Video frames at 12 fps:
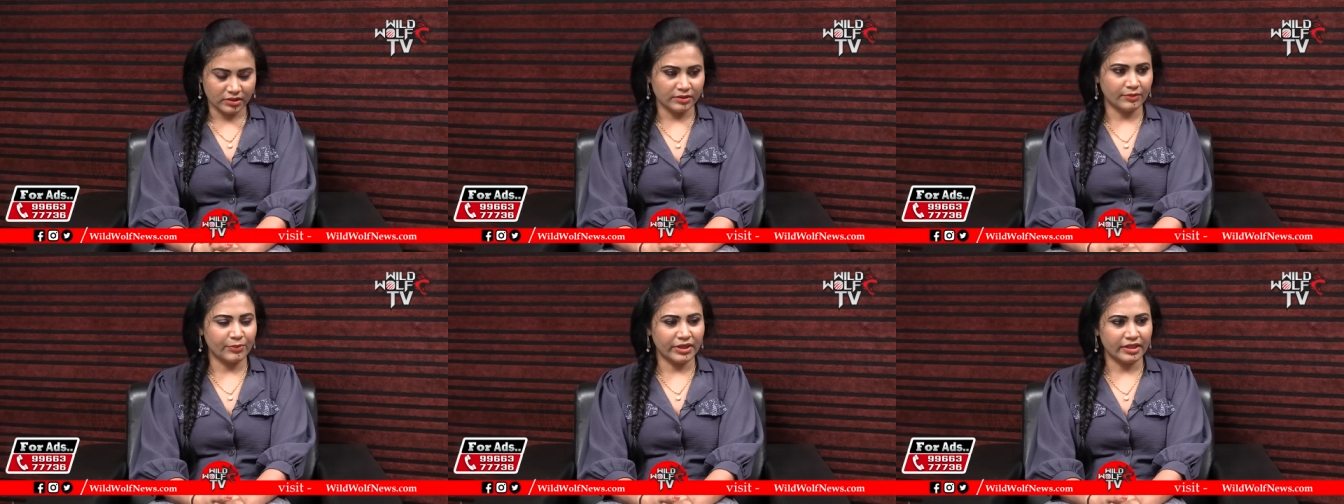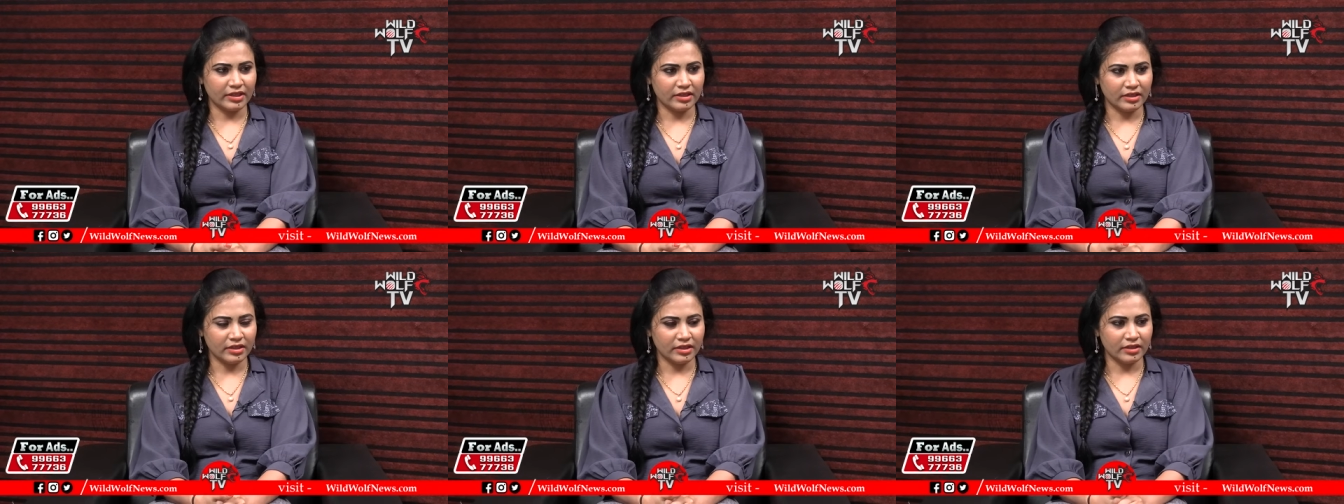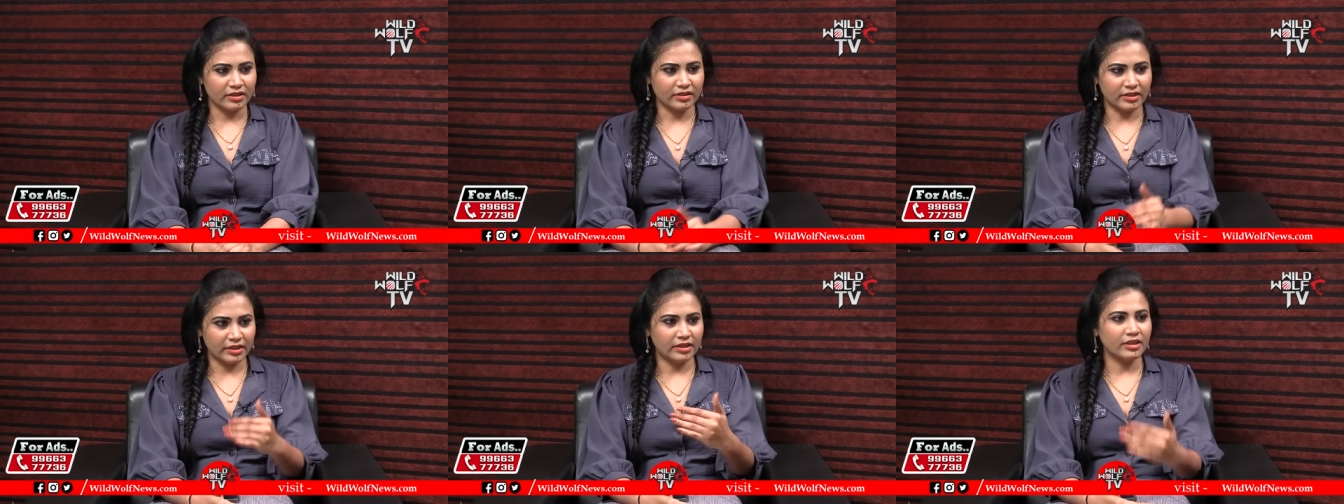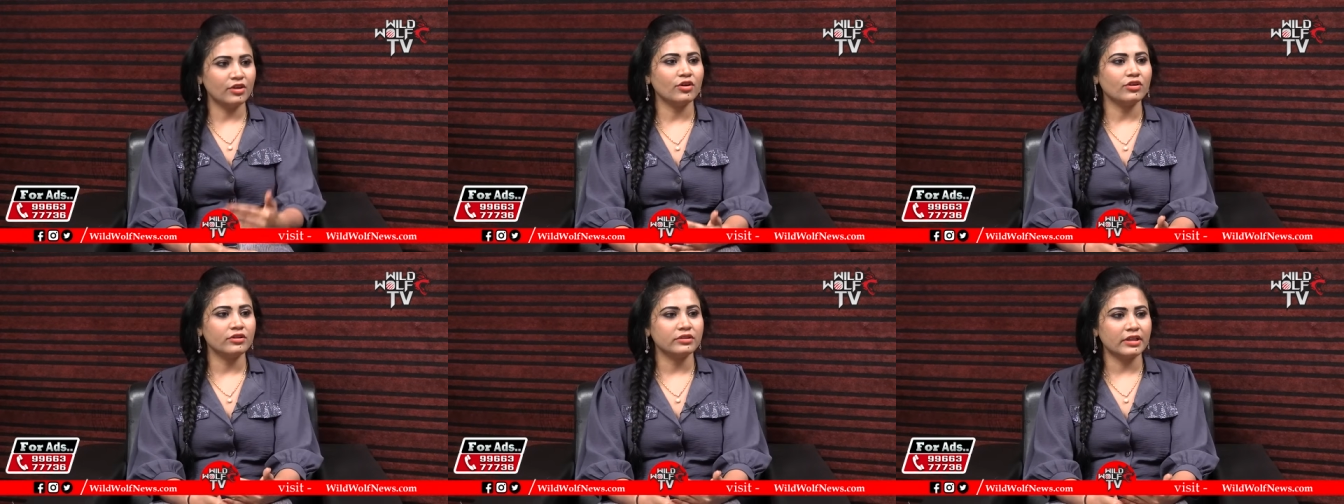సరే ఇప్పుడు ఏంటంటే ఢిల్లీలో
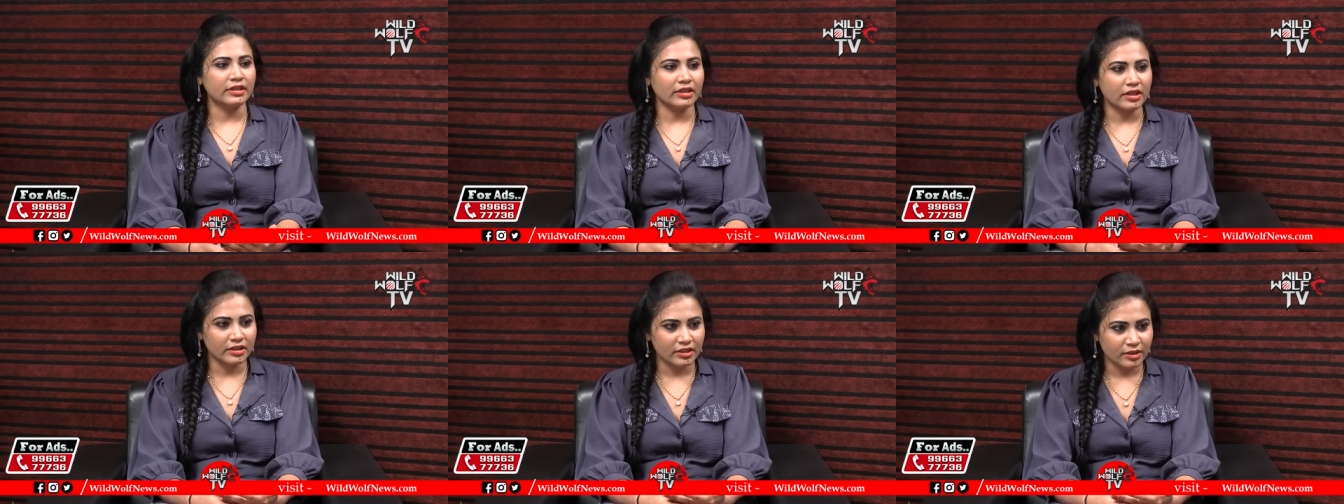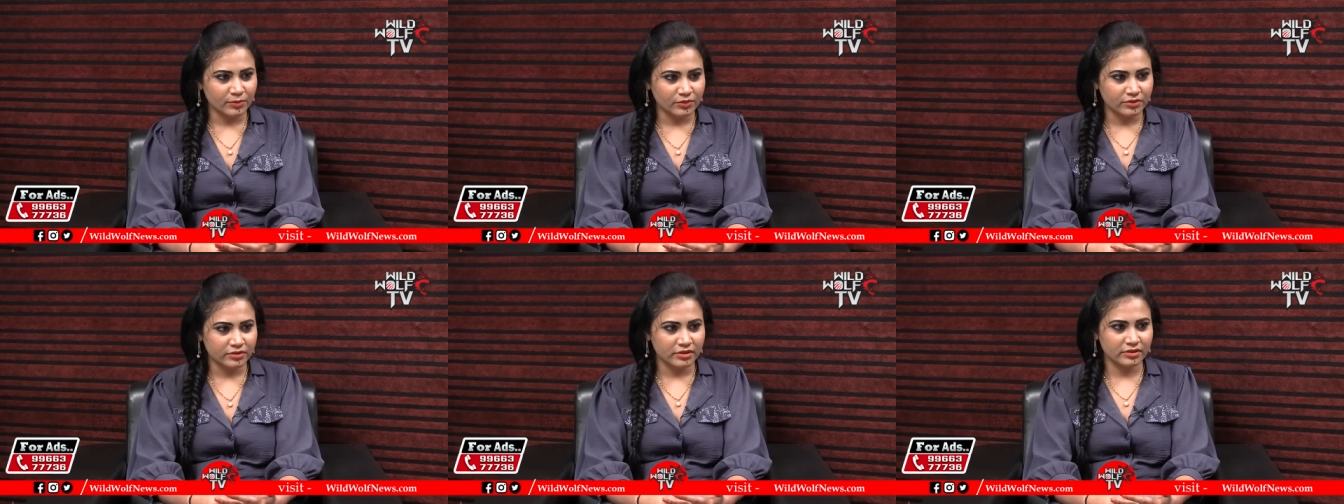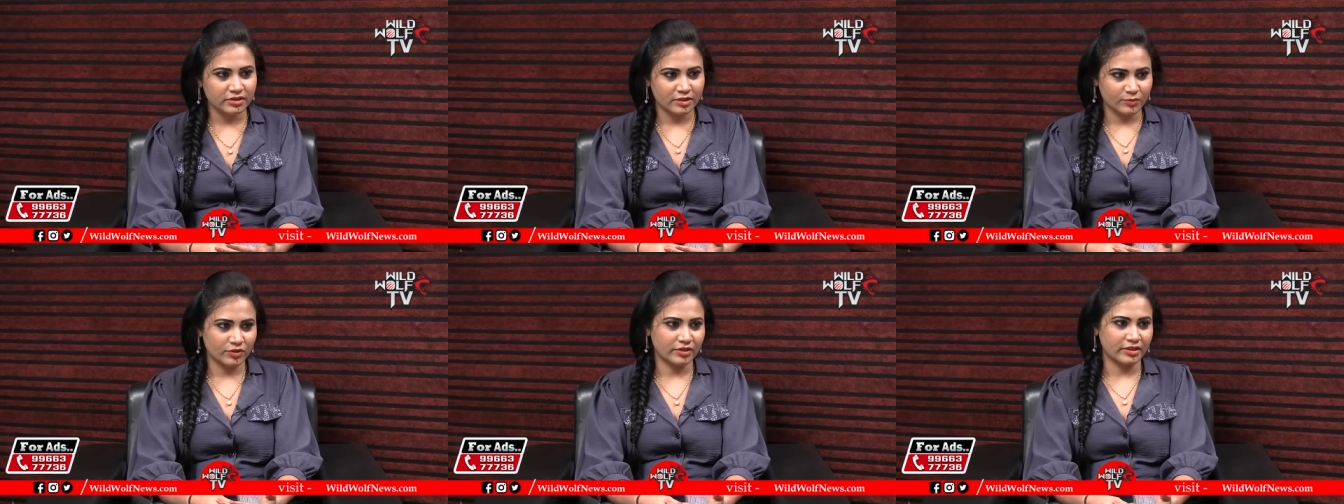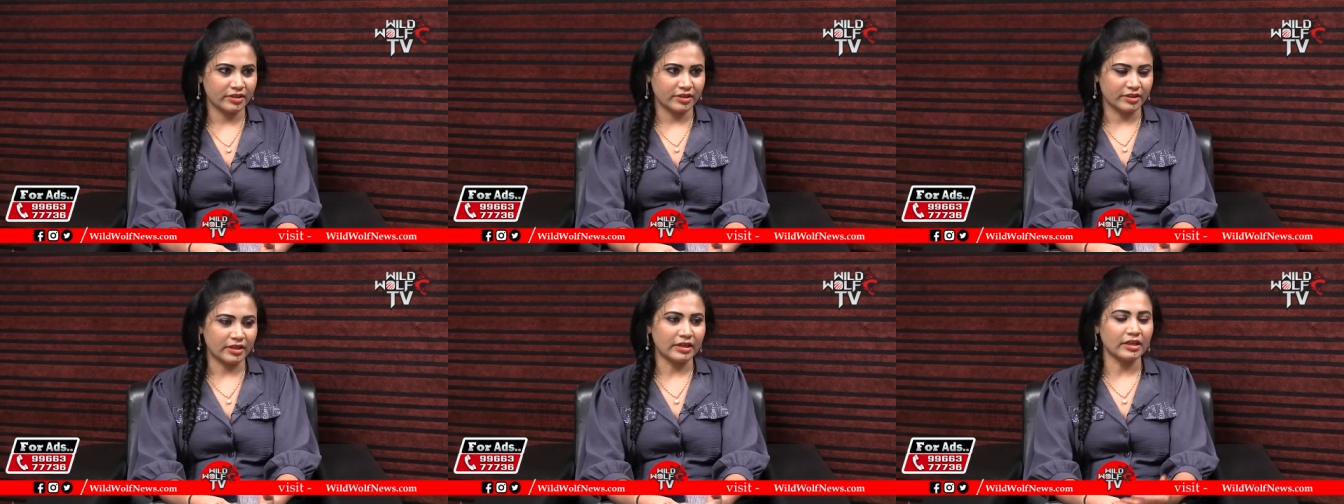ధర్నాకి దిగబోతున్నారు జగన్మోహన్ రెడ్డి
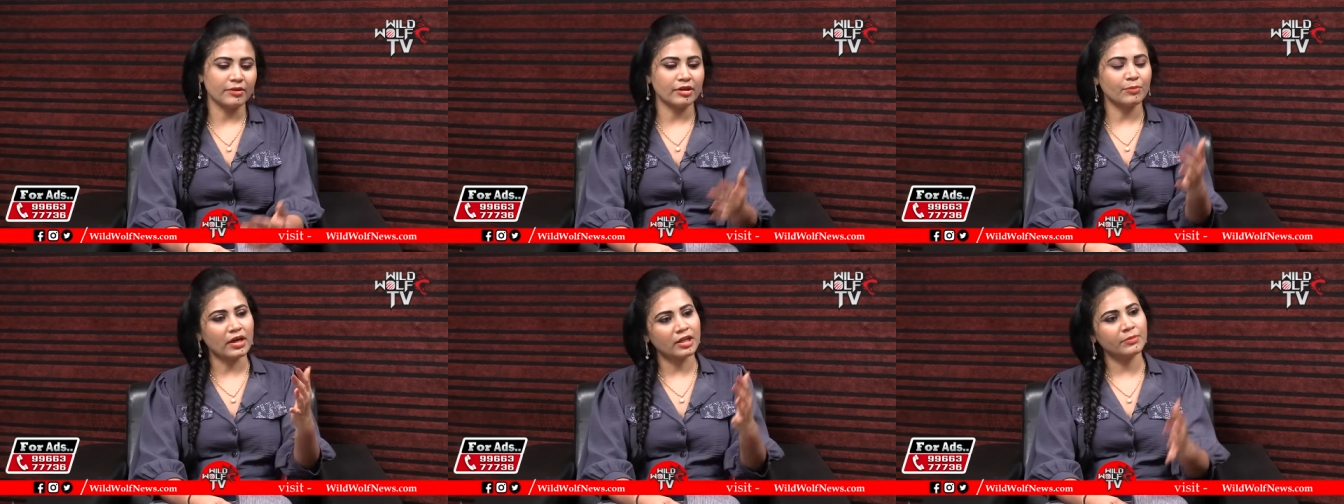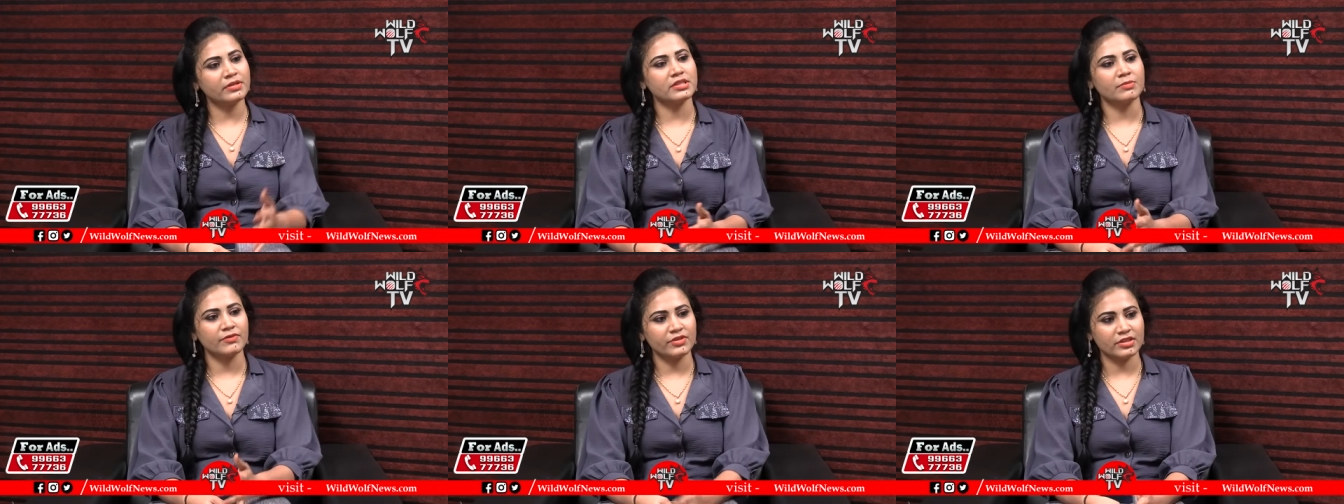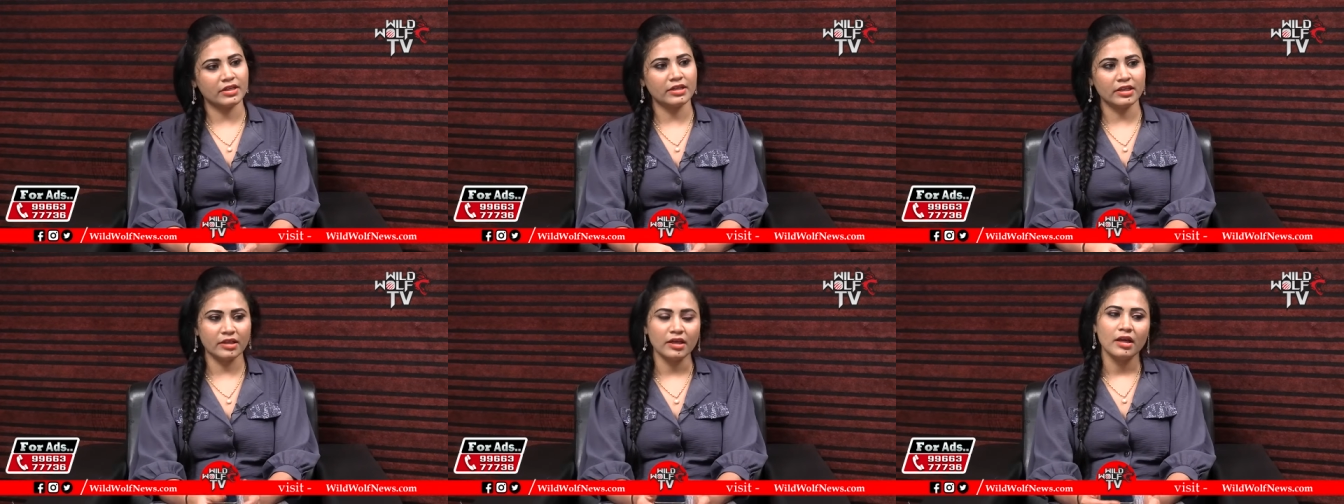గారు అంటే ఇక్కడ పార్లమెంట్ సమావేశాలు అంటే